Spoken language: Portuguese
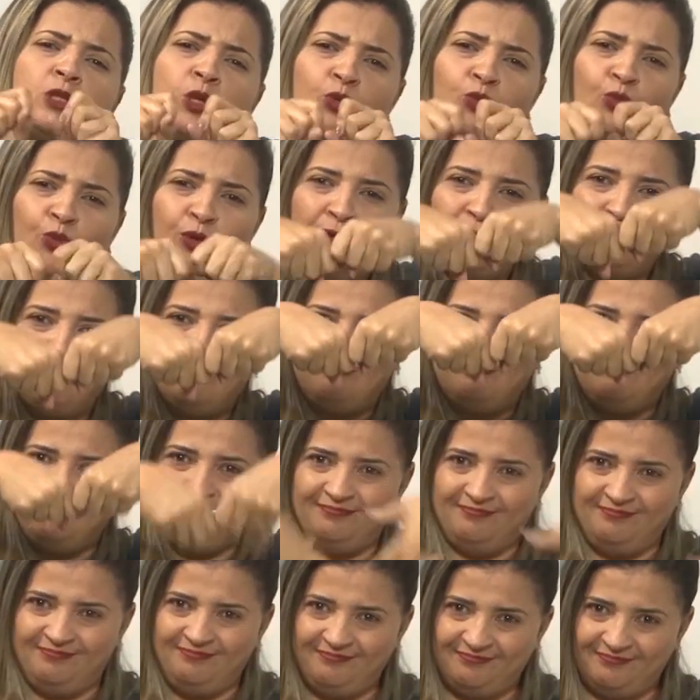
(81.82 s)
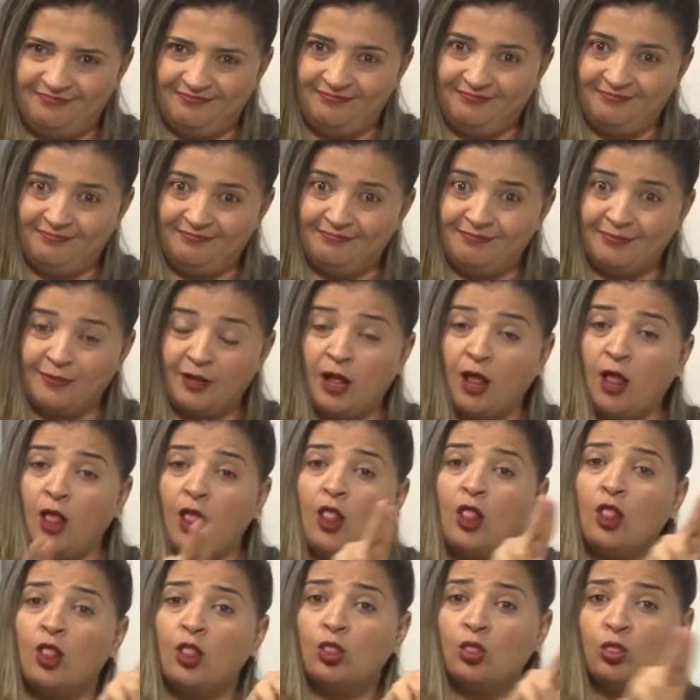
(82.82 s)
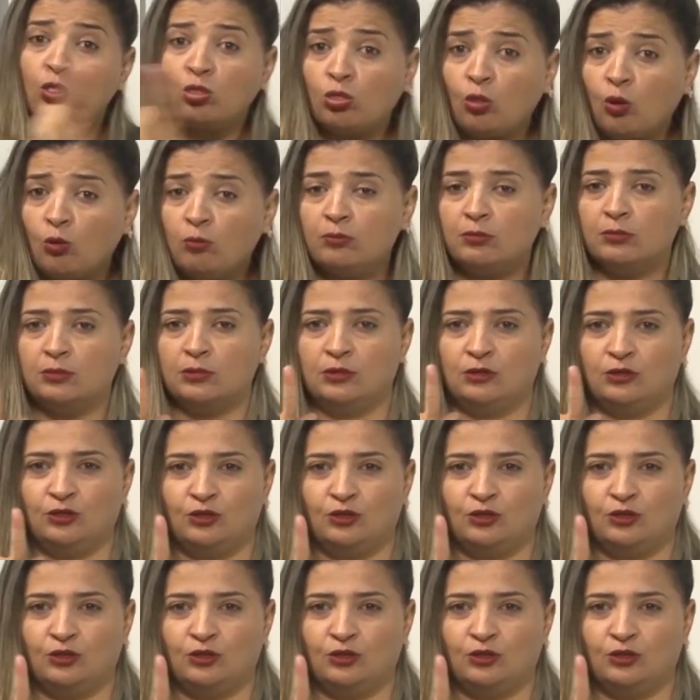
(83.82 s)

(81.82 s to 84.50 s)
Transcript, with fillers: com o conceito de gerativismo.